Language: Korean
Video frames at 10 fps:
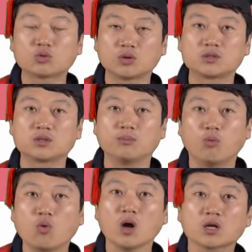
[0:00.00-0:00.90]
도대체
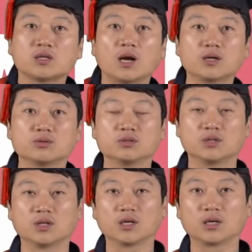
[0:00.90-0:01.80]
뭐가 이렇게
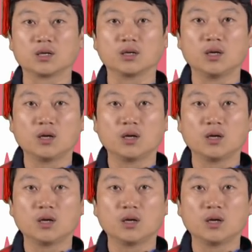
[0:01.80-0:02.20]
달라졌는데